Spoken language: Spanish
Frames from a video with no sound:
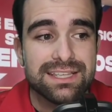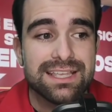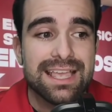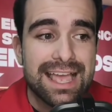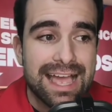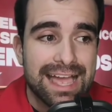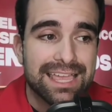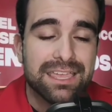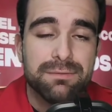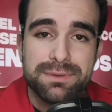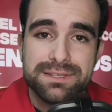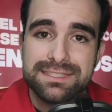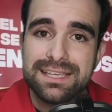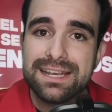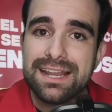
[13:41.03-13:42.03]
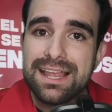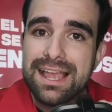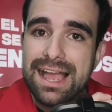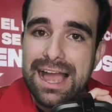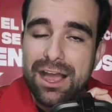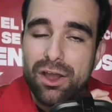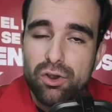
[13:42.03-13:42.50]
Hay que empezar
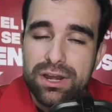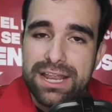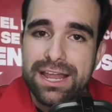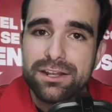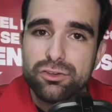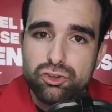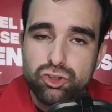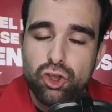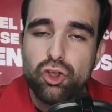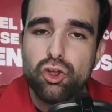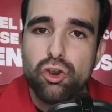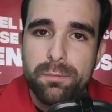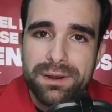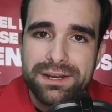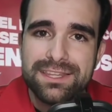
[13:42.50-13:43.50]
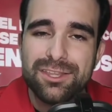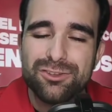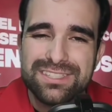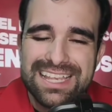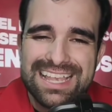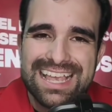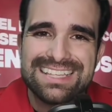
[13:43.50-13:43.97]
a golear todos los
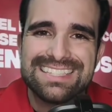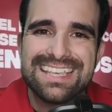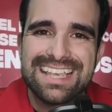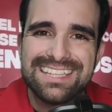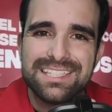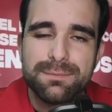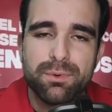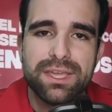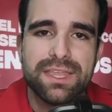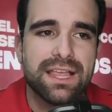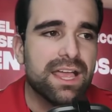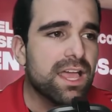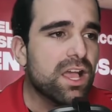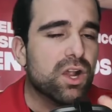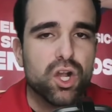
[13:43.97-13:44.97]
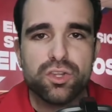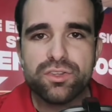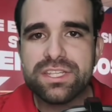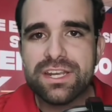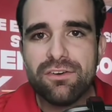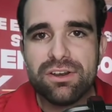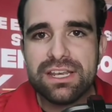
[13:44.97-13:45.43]
partidos en casa que se pueda.
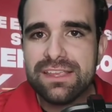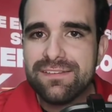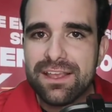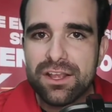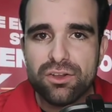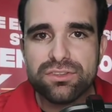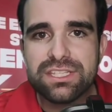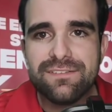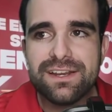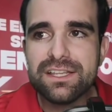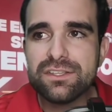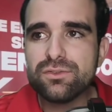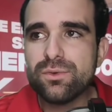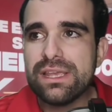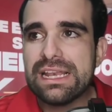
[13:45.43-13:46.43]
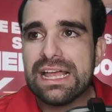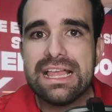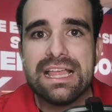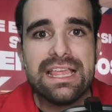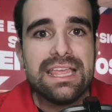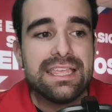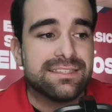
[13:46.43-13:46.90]
Contra Bolivia, contra Venezuela,
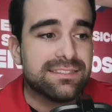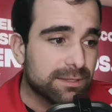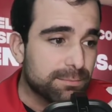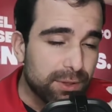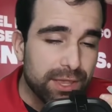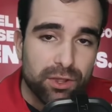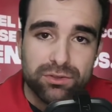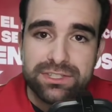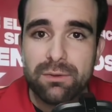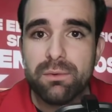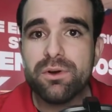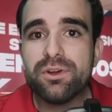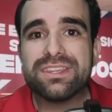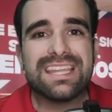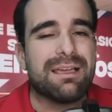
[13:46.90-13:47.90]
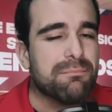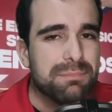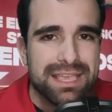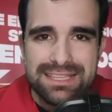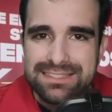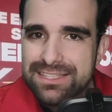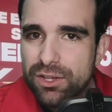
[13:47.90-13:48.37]
si se puede contra Ecuador,
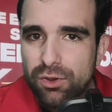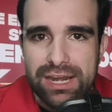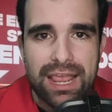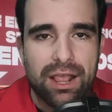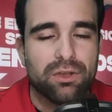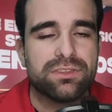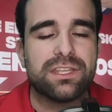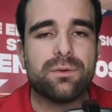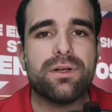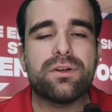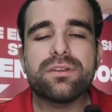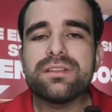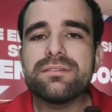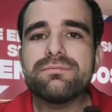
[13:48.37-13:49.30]
también se golea contra Ecuador.